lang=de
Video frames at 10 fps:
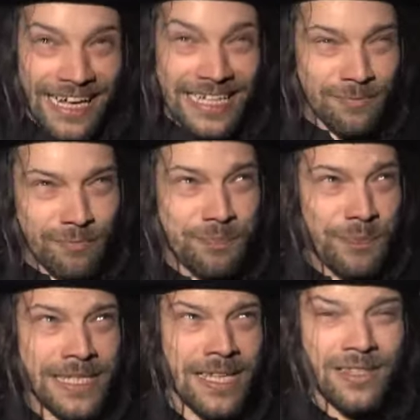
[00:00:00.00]
er ist ein
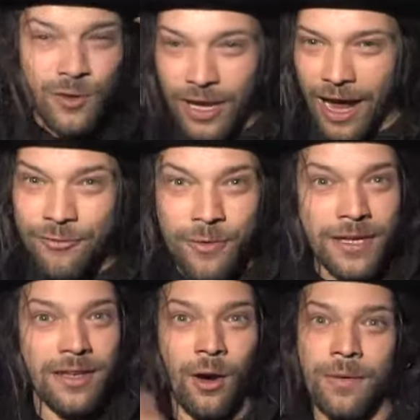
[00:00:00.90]
bisschen zu klein für
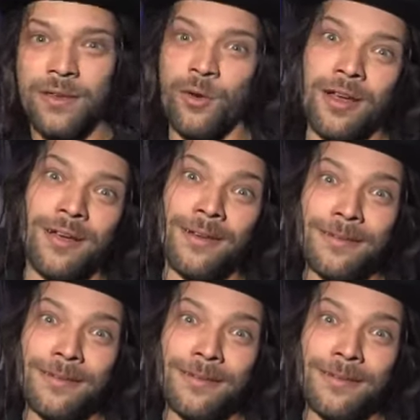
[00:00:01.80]
mich, glaube ich, oder?